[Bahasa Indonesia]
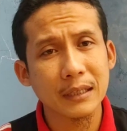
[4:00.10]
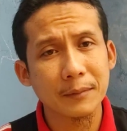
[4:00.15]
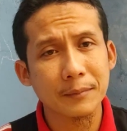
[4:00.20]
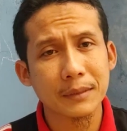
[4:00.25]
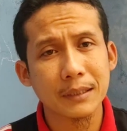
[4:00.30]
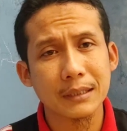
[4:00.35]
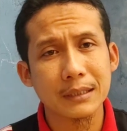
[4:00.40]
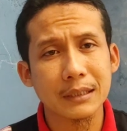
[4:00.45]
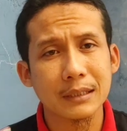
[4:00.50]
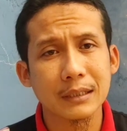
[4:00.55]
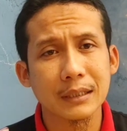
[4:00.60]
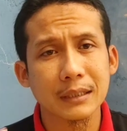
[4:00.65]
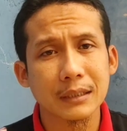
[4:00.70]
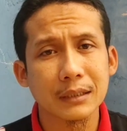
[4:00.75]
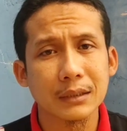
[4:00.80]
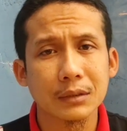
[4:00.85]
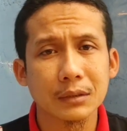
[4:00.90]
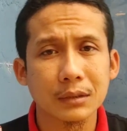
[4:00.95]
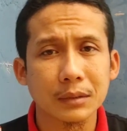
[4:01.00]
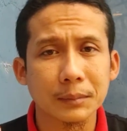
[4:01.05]
dia biasanya
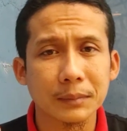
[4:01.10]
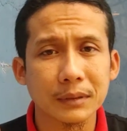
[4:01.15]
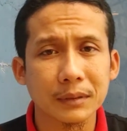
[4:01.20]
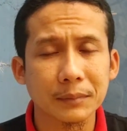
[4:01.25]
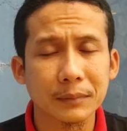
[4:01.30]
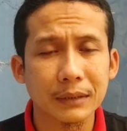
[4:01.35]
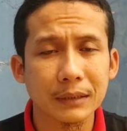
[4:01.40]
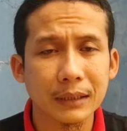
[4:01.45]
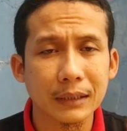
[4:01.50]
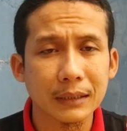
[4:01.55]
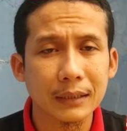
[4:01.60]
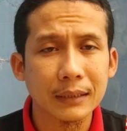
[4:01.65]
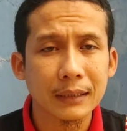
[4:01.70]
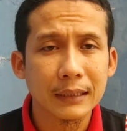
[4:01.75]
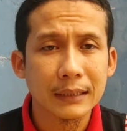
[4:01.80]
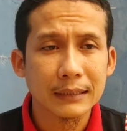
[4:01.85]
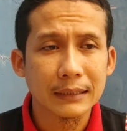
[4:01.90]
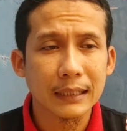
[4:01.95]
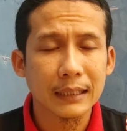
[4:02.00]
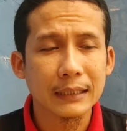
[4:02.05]
gitu teman-teman ya
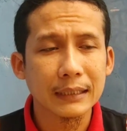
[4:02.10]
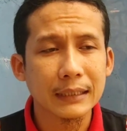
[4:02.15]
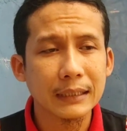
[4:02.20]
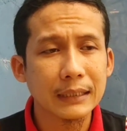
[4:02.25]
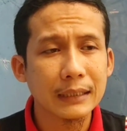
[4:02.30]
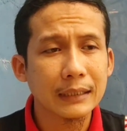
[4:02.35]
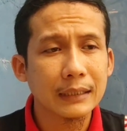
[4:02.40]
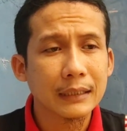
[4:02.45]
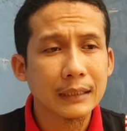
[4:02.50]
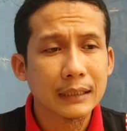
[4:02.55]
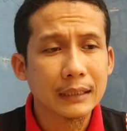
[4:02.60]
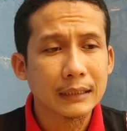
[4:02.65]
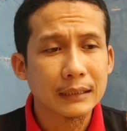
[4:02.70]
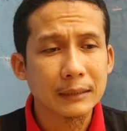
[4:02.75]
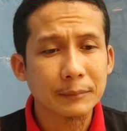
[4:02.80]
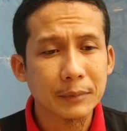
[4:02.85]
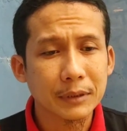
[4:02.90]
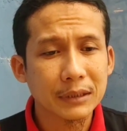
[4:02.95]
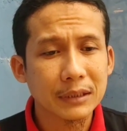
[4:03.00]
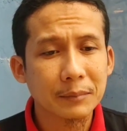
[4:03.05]
dan nah, ini
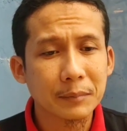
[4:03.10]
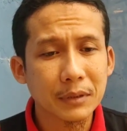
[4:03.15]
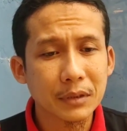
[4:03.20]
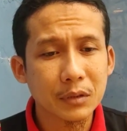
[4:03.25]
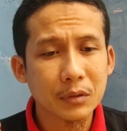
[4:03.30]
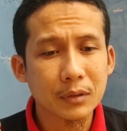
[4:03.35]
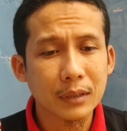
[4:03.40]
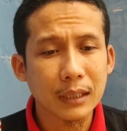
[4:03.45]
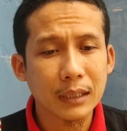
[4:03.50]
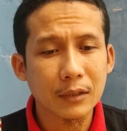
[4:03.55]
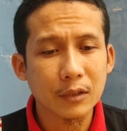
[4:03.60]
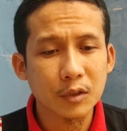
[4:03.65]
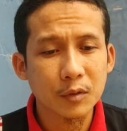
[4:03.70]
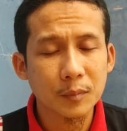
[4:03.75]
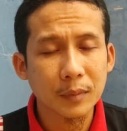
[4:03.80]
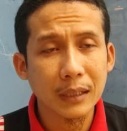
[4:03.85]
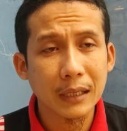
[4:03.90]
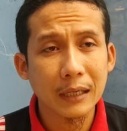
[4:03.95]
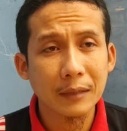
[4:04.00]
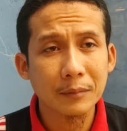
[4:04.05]
teman-teman juga harus
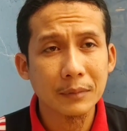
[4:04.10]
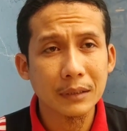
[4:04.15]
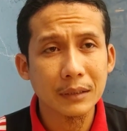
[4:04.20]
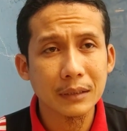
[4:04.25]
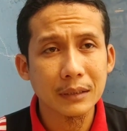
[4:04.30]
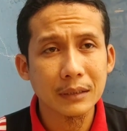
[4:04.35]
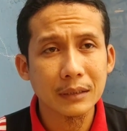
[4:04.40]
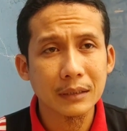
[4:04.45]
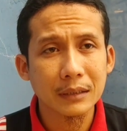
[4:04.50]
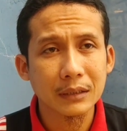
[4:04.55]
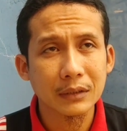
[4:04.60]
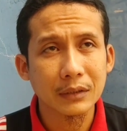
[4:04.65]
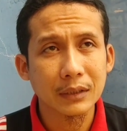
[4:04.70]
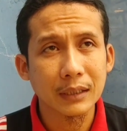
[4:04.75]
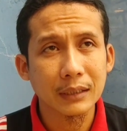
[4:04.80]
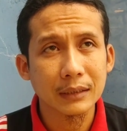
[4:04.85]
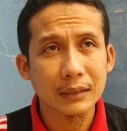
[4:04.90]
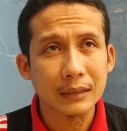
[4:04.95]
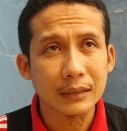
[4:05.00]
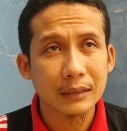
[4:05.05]
memahami gitu
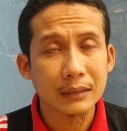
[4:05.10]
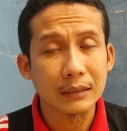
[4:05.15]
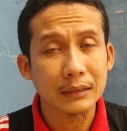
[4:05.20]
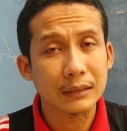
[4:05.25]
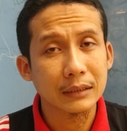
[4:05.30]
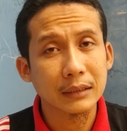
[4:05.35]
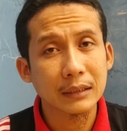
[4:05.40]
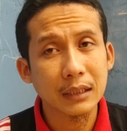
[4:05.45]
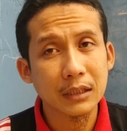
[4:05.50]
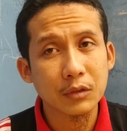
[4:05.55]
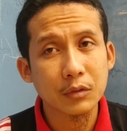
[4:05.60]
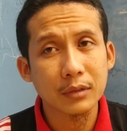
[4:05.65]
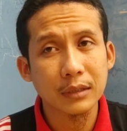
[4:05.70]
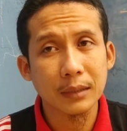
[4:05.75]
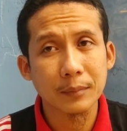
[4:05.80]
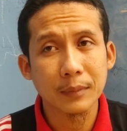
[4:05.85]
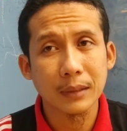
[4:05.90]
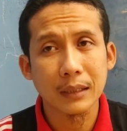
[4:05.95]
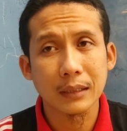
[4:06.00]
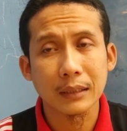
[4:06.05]
kan ketika
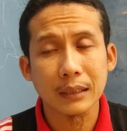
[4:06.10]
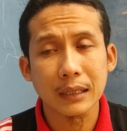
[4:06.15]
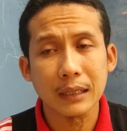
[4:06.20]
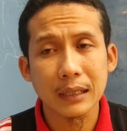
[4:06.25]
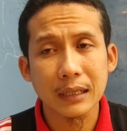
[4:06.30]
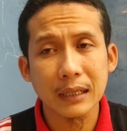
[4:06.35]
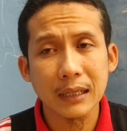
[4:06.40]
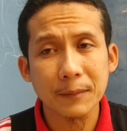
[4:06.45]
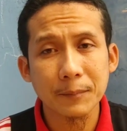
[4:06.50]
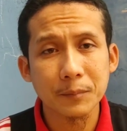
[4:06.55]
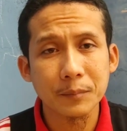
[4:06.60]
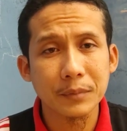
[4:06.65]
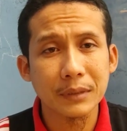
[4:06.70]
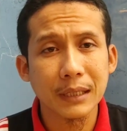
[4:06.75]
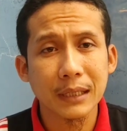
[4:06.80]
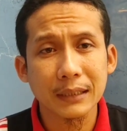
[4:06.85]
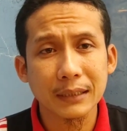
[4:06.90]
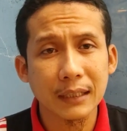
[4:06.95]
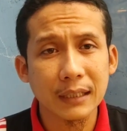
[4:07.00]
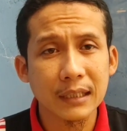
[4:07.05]
sudah mangap
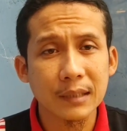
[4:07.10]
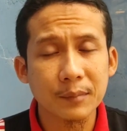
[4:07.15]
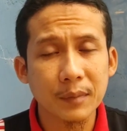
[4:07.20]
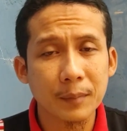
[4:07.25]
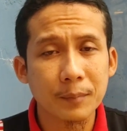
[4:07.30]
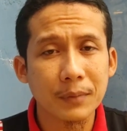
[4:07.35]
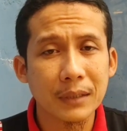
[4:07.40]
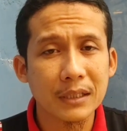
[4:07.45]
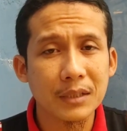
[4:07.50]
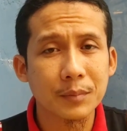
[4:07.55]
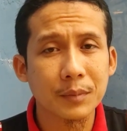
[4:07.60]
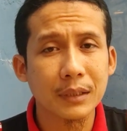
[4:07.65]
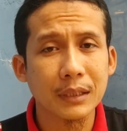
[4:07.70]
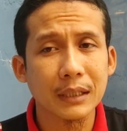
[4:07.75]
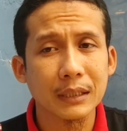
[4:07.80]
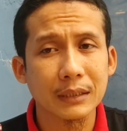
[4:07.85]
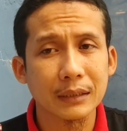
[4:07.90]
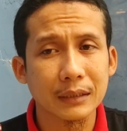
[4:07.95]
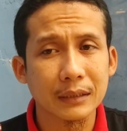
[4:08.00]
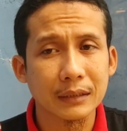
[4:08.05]
biarkan 15
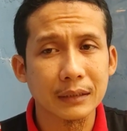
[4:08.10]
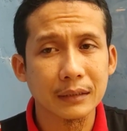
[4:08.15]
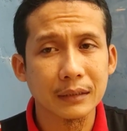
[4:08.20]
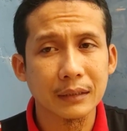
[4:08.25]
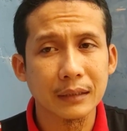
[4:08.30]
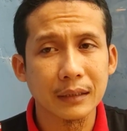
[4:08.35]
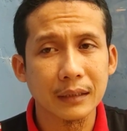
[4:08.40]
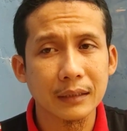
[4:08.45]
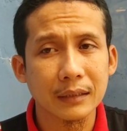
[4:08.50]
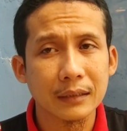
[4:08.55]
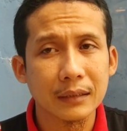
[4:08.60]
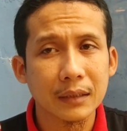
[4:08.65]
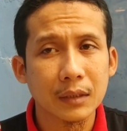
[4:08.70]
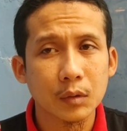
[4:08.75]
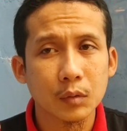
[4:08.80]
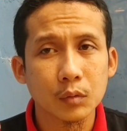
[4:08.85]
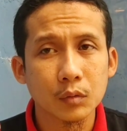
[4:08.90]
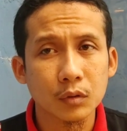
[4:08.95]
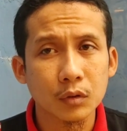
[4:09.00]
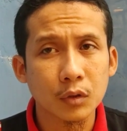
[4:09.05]
menit ya
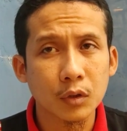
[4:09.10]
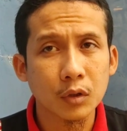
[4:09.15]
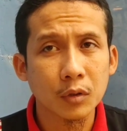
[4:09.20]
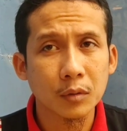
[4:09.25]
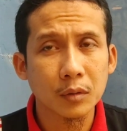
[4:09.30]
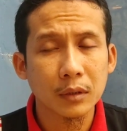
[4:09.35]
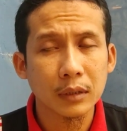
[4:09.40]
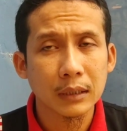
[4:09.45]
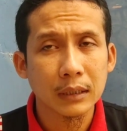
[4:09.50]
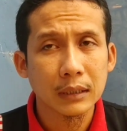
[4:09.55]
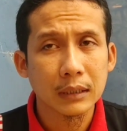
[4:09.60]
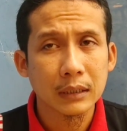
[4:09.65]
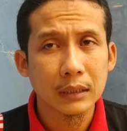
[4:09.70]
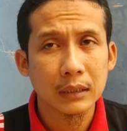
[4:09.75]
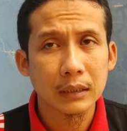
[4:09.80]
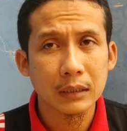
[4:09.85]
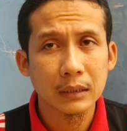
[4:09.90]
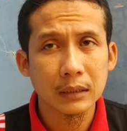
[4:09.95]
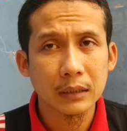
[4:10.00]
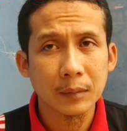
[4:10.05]
untuk
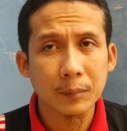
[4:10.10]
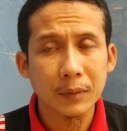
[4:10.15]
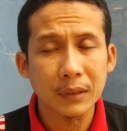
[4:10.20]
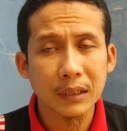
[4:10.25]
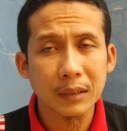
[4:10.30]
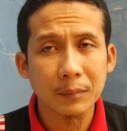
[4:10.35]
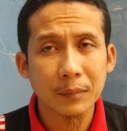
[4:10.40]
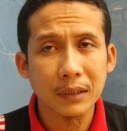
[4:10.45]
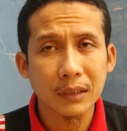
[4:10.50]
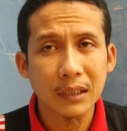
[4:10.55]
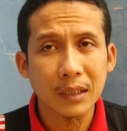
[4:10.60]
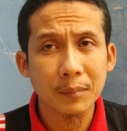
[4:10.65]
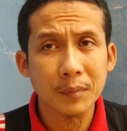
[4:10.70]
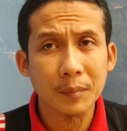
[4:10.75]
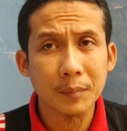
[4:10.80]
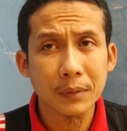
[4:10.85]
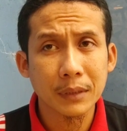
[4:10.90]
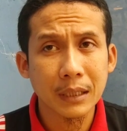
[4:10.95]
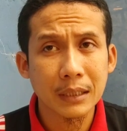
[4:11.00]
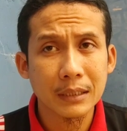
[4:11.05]
e, apa namanya
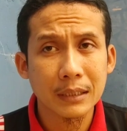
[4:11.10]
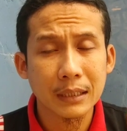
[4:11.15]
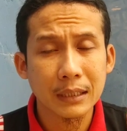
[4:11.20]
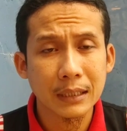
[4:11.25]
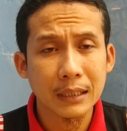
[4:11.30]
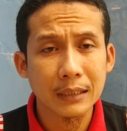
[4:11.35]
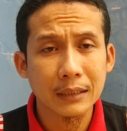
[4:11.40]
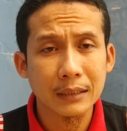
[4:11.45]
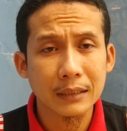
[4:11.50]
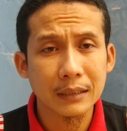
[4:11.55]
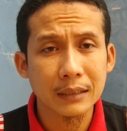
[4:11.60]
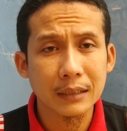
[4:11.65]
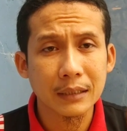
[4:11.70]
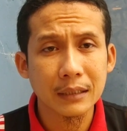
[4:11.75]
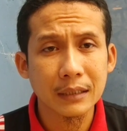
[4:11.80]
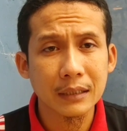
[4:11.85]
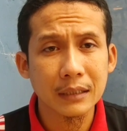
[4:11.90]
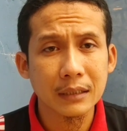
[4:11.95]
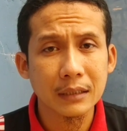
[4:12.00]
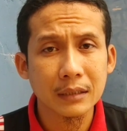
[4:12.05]
membiasakan
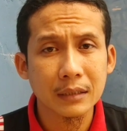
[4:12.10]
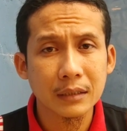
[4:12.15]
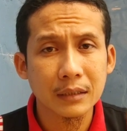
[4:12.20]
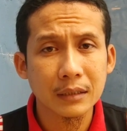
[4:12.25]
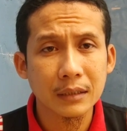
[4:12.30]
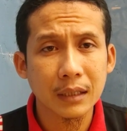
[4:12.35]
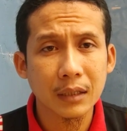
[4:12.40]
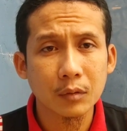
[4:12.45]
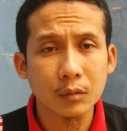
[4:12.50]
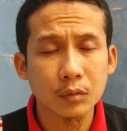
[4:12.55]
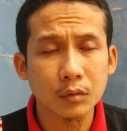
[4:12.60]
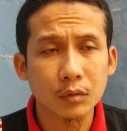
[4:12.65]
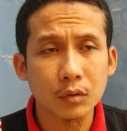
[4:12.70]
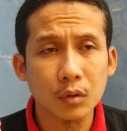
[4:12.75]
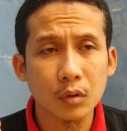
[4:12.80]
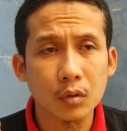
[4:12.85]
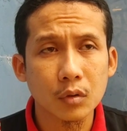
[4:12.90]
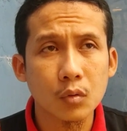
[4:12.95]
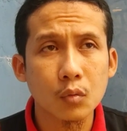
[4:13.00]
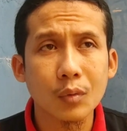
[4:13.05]
diri dia
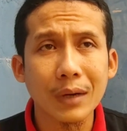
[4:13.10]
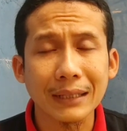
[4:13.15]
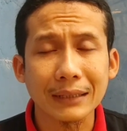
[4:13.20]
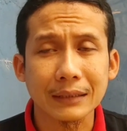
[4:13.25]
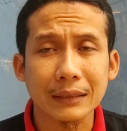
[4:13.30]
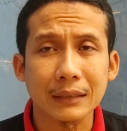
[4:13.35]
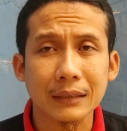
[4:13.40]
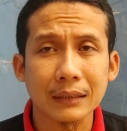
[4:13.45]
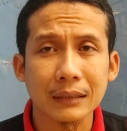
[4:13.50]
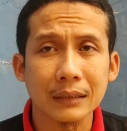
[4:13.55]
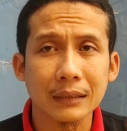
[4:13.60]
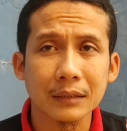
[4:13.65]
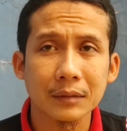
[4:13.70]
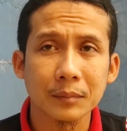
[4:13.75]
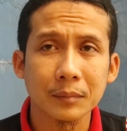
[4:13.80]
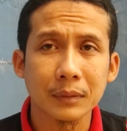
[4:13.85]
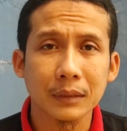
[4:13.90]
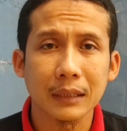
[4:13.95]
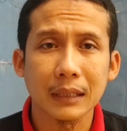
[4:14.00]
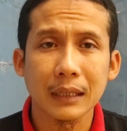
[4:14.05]
untuk kuat ya
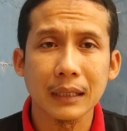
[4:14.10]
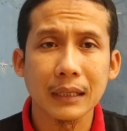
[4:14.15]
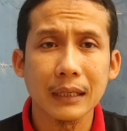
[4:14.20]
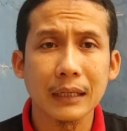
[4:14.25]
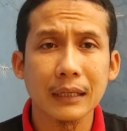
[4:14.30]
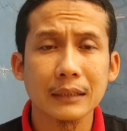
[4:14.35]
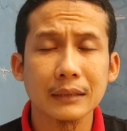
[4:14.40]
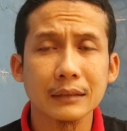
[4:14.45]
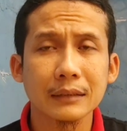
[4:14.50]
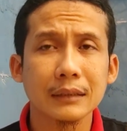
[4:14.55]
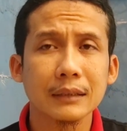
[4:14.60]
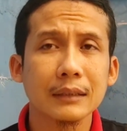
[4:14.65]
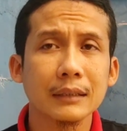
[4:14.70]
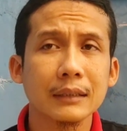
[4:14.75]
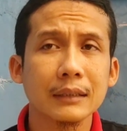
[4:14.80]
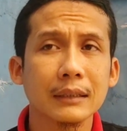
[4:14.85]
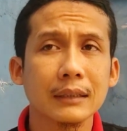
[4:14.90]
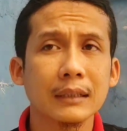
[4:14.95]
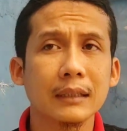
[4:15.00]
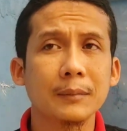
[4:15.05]
menahan
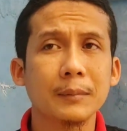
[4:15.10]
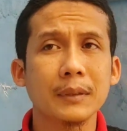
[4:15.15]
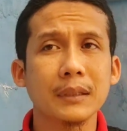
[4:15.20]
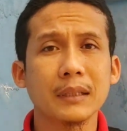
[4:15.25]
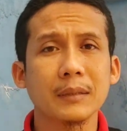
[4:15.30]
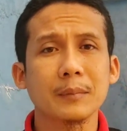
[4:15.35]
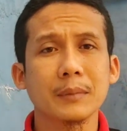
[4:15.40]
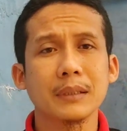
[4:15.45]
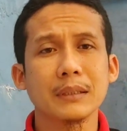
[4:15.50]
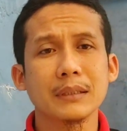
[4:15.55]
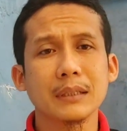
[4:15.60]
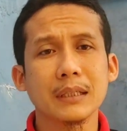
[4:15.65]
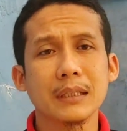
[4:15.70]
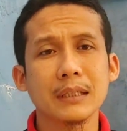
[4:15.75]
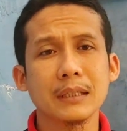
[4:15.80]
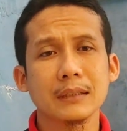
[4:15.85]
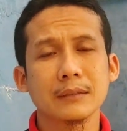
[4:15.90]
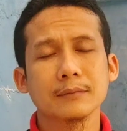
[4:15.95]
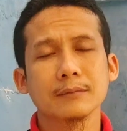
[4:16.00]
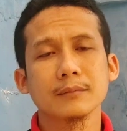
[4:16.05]
apa
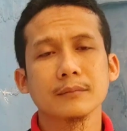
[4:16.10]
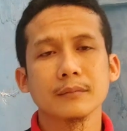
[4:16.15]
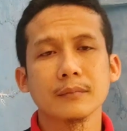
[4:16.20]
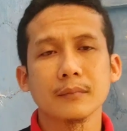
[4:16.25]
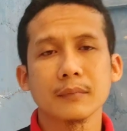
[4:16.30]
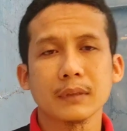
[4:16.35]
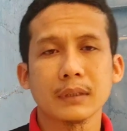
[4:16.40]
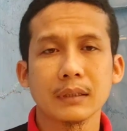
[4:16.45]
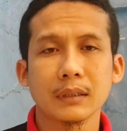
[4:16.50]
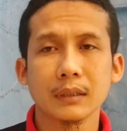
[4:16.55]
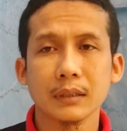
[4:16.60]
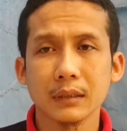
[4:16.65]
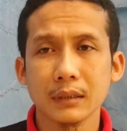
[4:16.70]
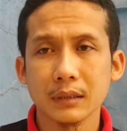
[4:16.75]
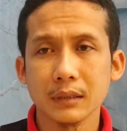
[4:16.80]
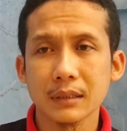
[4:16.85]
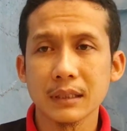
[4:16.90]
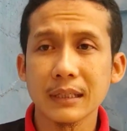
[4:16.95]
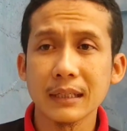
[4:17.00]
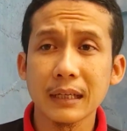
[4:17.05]
namanya e,
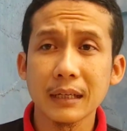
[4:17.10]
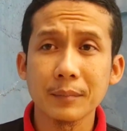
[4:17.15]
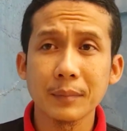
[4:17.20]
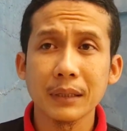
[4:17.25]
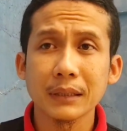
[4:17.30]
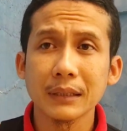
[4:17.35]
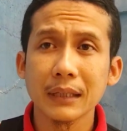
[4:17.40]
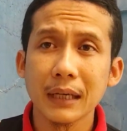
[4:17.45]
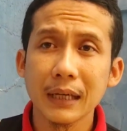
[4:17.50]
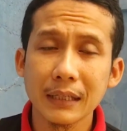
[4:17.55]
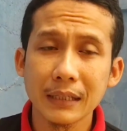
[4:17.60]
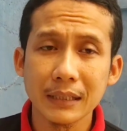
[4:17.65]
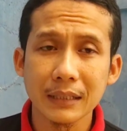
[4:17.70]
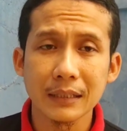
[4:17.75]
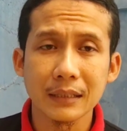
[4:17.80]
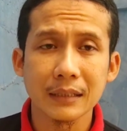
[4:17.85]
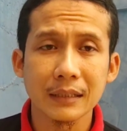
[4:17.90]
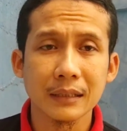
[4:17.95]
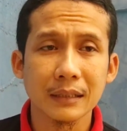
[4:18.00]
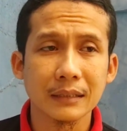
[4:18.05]
sinar matahari
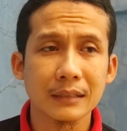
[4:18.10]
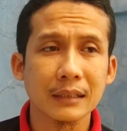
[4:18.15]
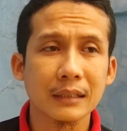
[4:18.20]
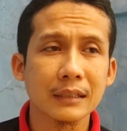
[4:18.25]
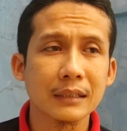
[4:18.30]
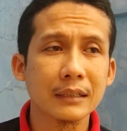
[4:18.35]
ya.